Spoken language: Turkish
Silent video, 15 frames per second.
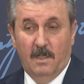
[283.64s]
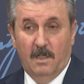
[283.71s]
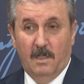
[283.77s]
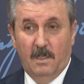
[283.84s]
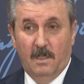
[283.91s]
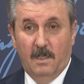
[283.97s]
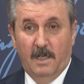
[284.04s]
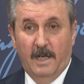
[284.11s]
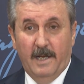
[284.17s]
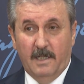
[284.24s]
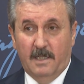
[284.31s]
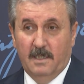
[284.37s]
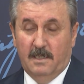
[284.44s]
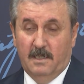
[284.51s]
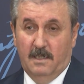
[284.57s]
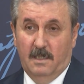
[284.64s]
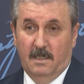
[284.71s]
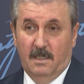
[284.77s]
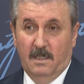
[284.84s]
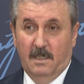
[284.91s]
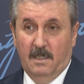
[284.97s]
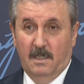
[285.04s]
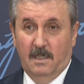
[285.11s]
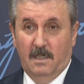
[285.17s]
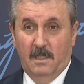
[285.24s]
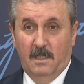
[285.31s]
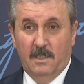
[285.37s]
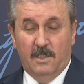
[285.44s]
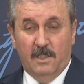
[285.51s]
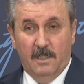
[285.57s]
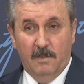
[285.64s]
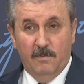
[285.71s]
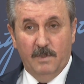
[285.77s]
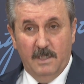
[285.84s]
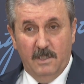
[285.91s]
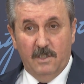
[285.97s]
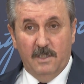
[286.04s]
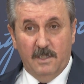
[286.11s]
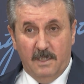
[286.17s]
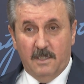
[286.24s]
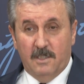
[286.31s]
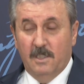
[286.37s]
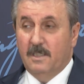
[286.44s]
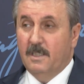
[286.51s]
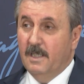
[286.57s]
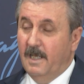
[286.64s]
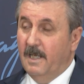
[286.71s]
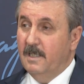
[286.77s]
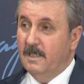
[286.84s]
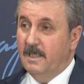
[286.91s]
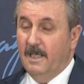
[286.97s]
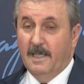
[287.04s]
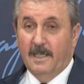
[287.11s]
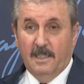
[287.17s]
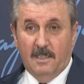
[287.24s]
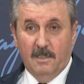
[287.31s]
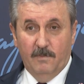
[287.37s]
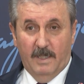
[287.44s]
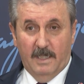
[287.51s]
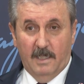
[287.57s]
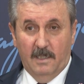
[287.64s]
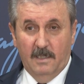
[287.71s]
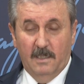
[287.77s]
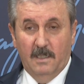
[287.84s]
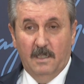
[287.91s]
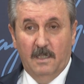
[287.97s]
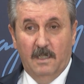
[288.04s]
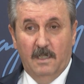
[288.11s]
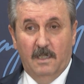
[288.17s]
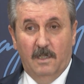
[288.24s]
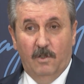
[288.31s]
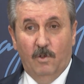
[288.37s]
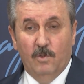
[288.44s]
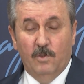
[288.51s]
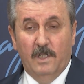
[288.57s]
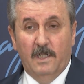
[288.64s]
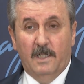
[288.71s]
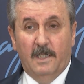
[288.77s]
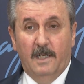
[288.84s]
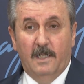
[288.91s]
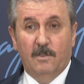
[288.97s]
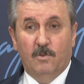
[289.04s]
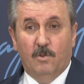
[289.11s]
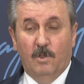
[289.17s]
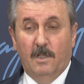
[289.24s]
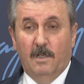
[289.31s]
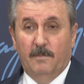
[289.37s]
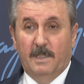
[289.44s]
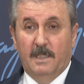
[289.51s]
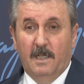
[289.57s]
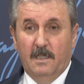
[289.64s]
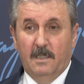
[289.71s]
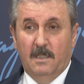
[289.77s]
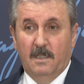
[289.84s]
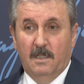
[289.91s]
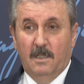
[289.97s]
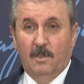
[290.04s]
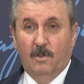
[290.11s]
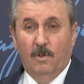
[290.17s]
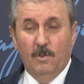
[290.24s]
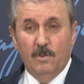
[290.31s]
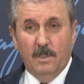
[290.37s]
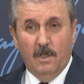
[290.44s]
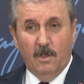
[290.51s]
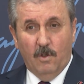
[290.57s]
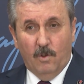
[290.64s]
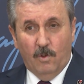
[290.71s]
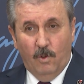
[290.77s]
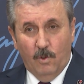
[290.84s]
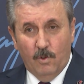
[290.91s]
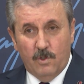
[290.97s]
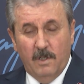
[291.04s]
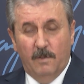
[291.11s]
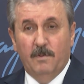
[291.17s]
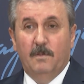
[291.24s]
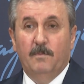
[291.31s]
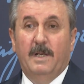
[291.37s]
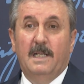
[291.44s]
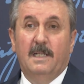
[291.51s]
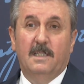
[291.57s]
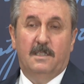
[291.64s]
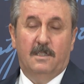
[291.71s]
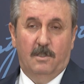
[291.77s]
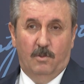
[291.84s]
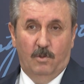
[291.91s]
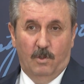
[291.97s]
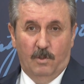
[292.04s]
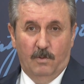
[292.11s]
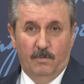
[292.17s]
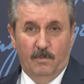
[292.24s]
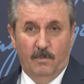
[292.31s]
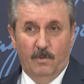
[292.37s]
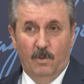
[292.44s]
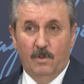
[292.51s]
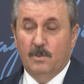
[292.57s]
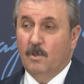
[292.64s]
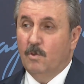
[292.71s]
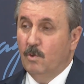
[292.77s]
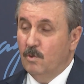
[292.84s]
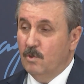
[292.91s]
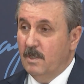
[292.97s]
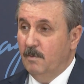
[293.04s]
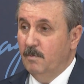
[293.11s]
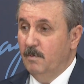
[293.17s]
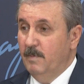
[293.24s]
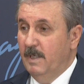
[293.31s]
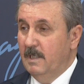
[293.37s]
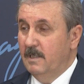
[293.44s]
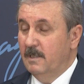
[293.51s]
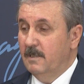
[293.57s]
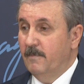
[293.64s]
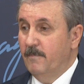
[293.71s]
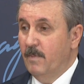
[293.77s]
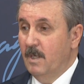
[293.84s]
e, herkesin e, hiç kırmızı çizgilerini dile getirmeden, önceliklerini söylemeden önce konuşabilmeliyiz diyorum. Önce konuşabilmeliyiz.